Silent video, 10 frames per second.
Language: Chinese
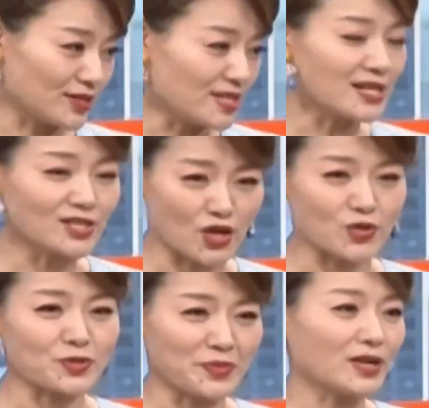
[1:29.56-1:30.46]
就是你想找
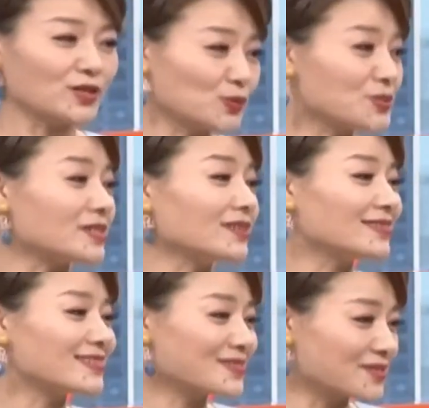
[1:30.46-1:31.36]
个什么样的都行，
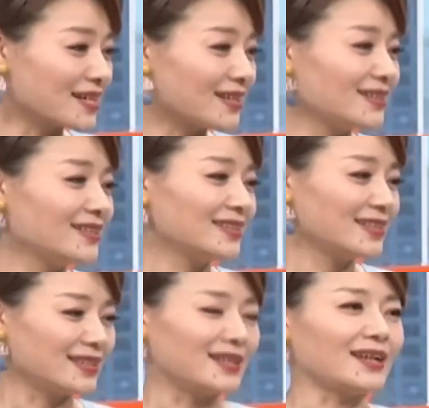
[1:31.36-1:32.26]
是不是？嗯，
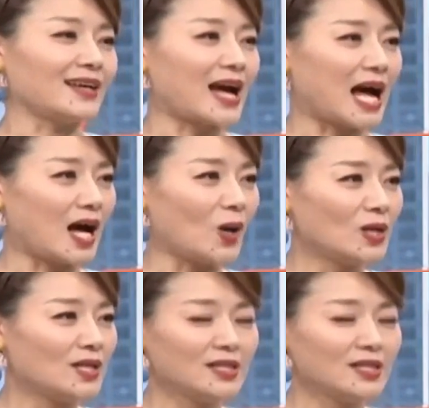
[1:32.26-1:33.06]
对。哎，好，